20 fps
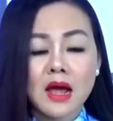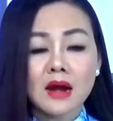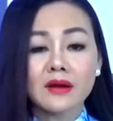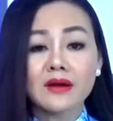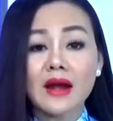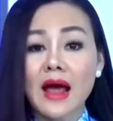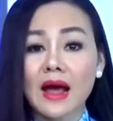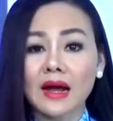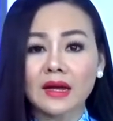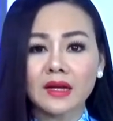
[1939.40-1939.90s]

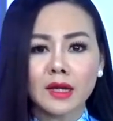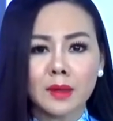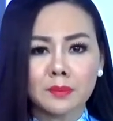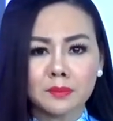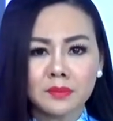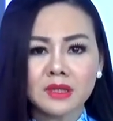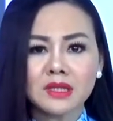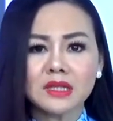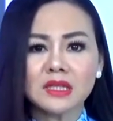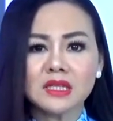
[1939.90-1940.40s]
đã
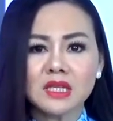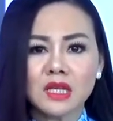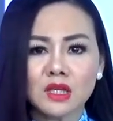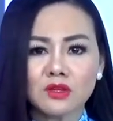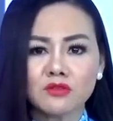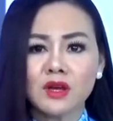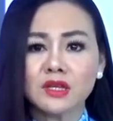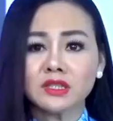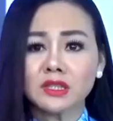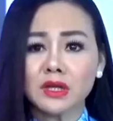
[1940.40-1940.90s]
ngẫm nghĩ gì
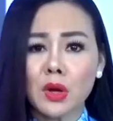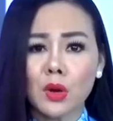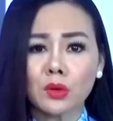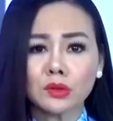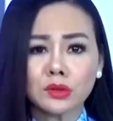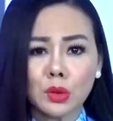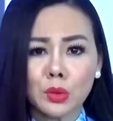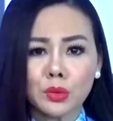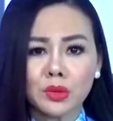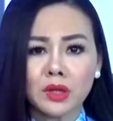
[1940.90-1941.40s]
về chế độ
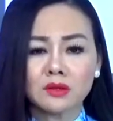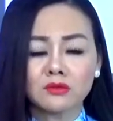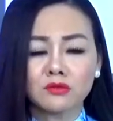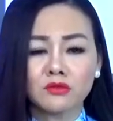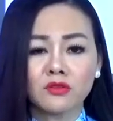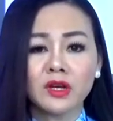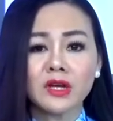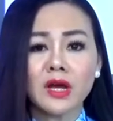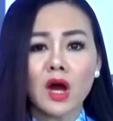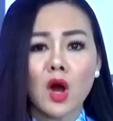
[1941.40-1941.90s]
thù địch
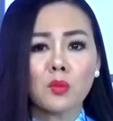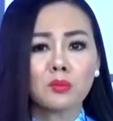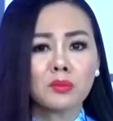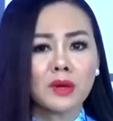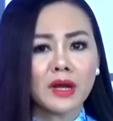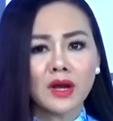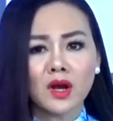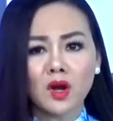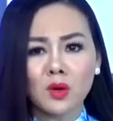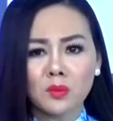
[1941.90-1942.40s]
với ông
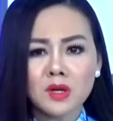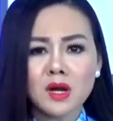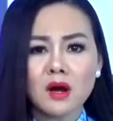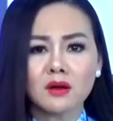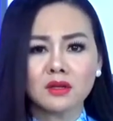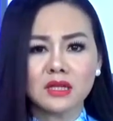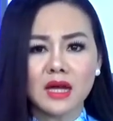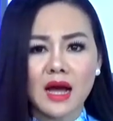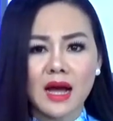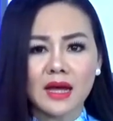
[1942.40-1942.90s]
lại không
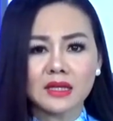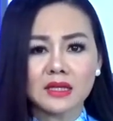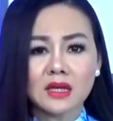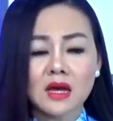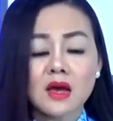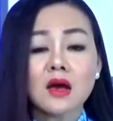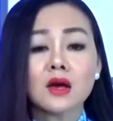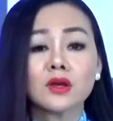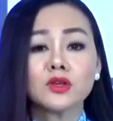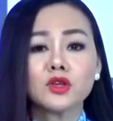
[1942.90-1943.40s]
ngần ngại
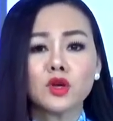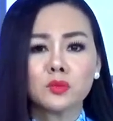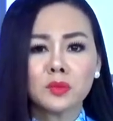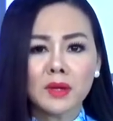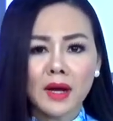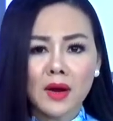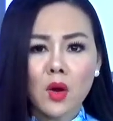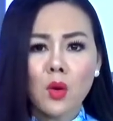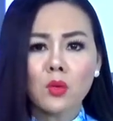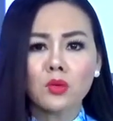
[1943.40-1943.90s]
dùng
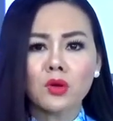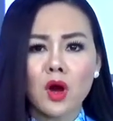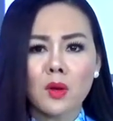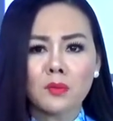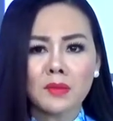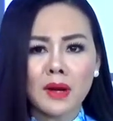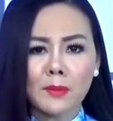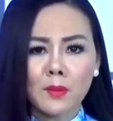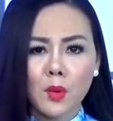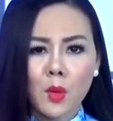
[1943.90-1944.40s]
ca khúc của ông
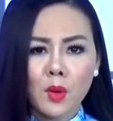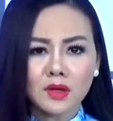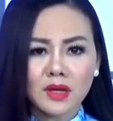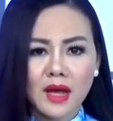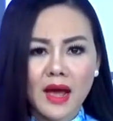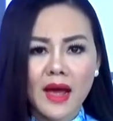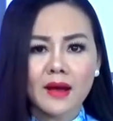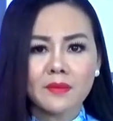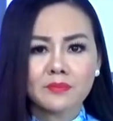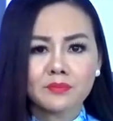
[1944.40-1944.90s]
làm quốc
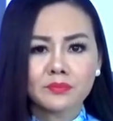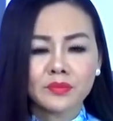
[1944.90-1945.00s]
ca.